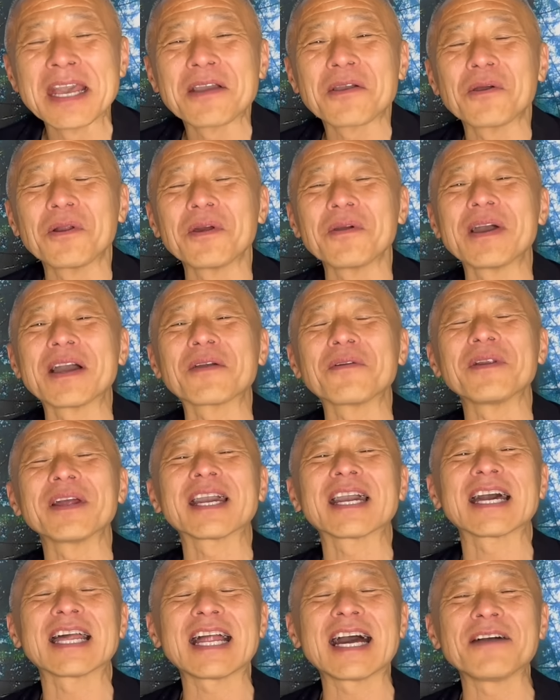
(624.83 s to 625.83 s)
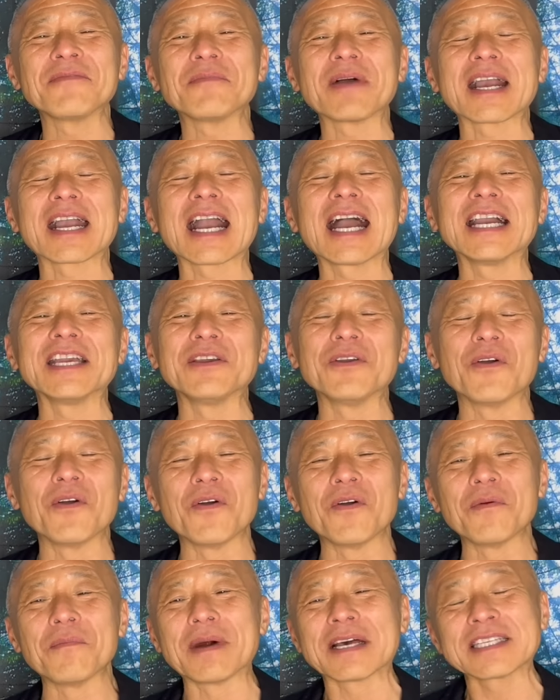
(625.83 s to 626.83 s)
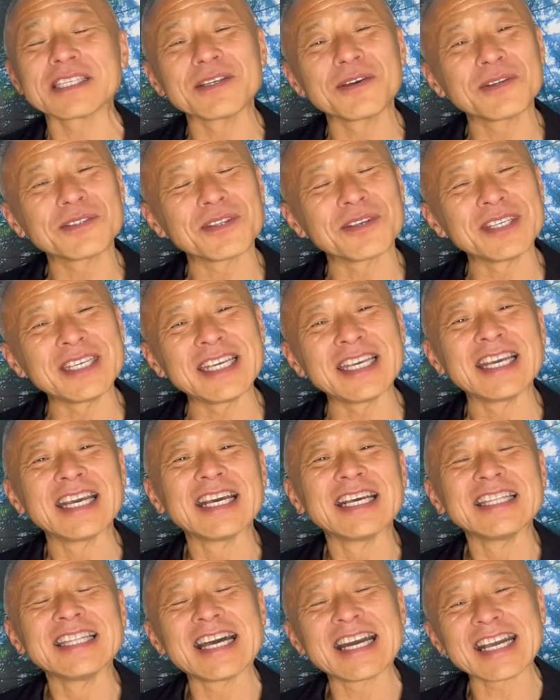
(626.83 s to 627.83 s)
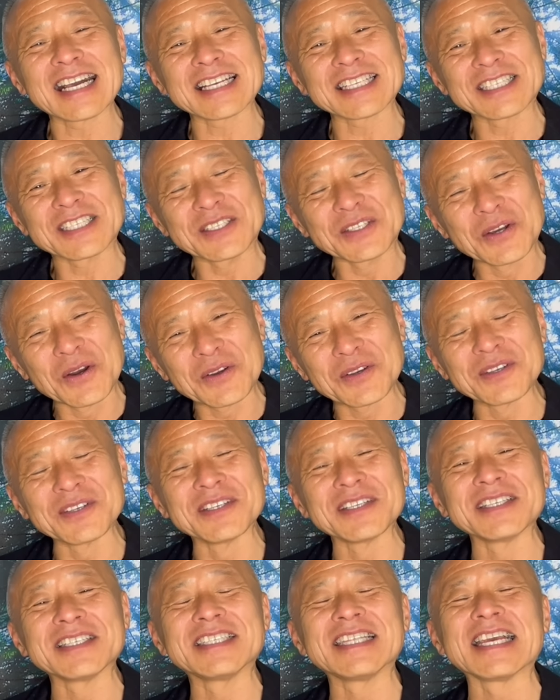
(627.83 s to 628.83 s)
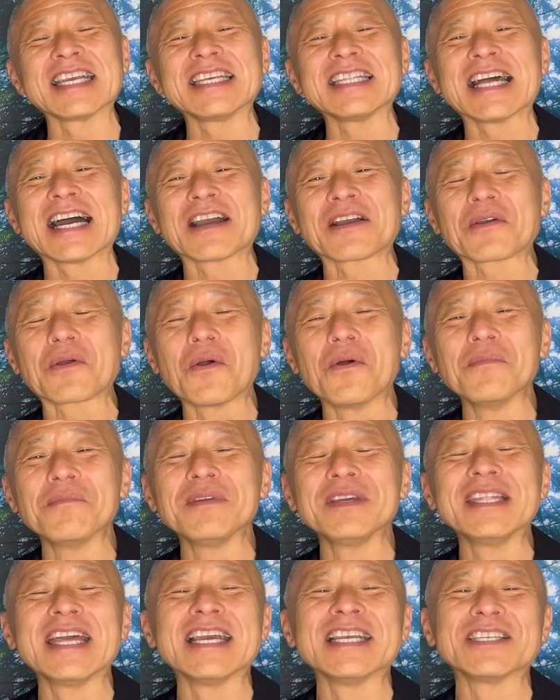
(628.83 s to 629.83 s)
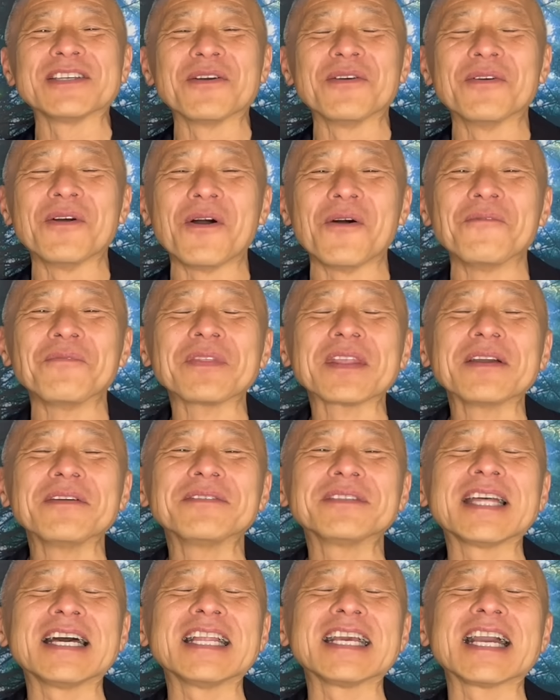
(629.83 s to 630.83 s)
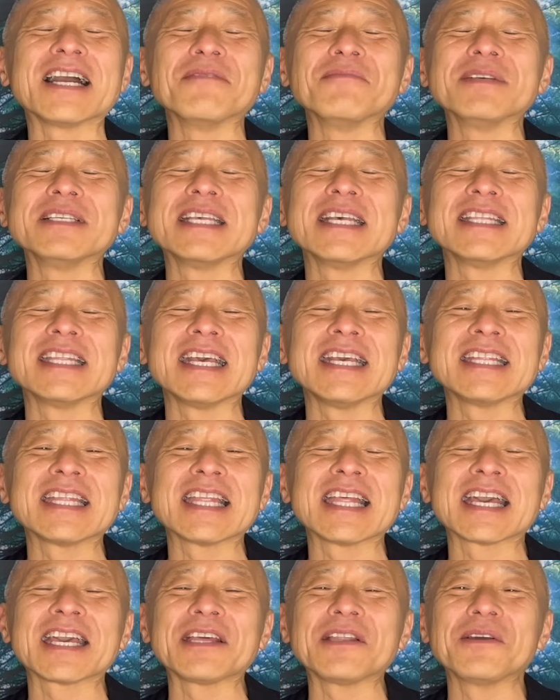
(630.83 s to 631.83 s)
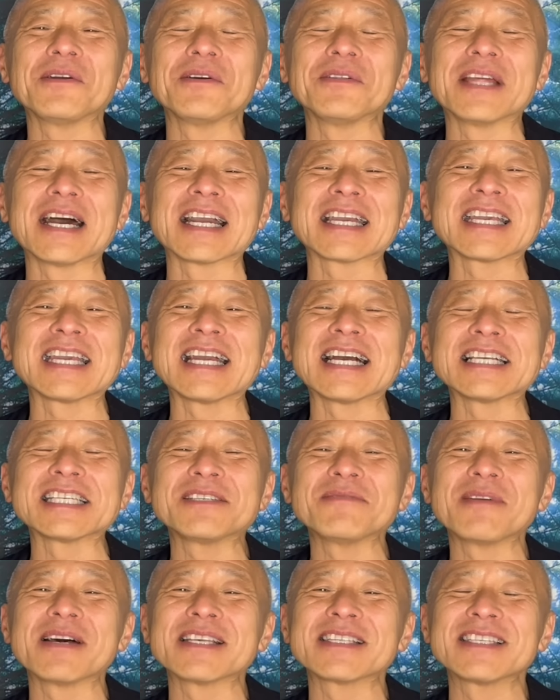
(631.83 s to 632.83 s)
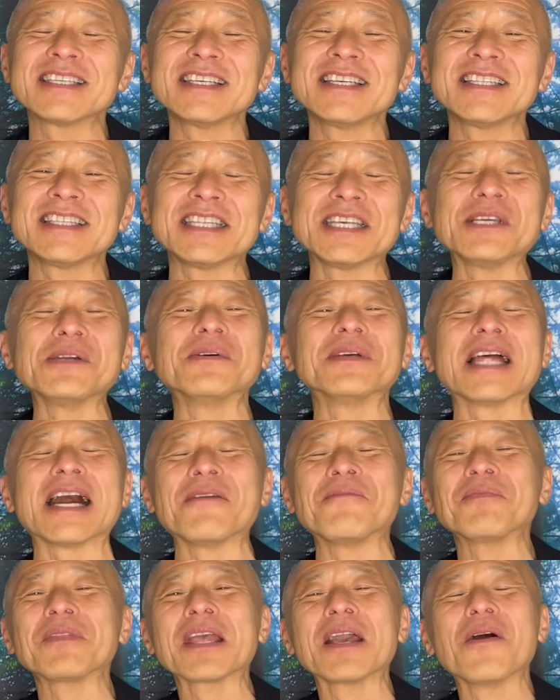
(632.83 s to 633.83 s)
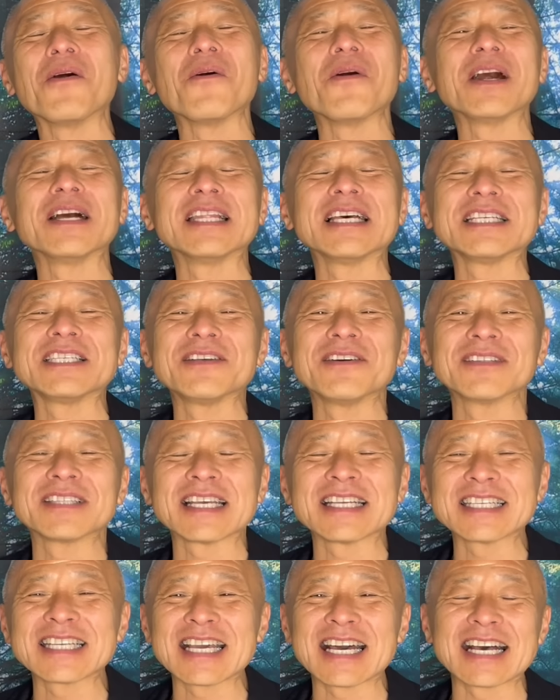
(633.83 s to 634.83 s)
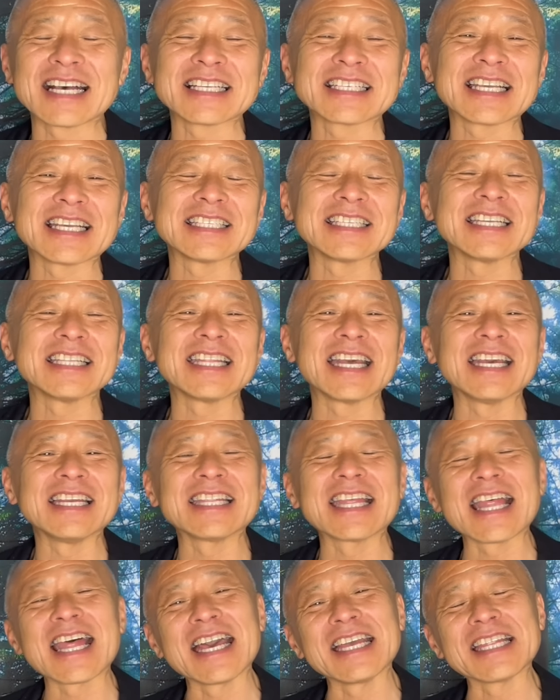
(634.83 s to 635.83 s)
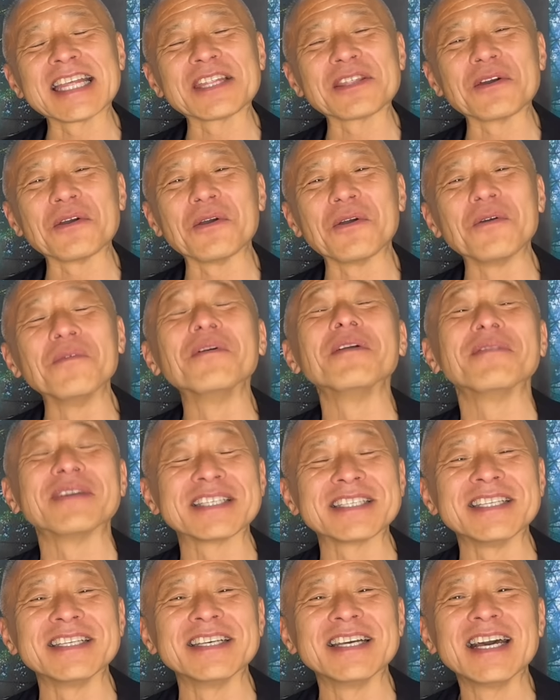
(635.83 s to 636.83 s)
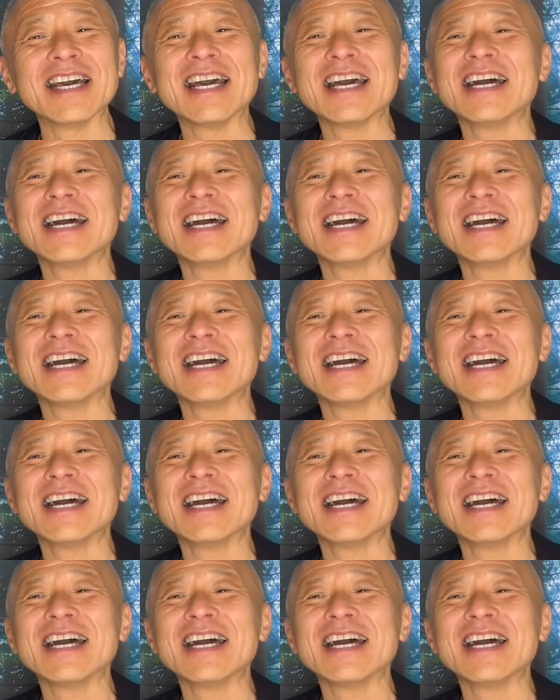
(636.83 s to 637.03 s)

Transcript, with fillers: これはこれから、まあ、回を増すごとに、なんかすごく素敵なコンビネーションをふたりが見せていただけるような気がしますっていうようなお話を確かさせていただいたと思います。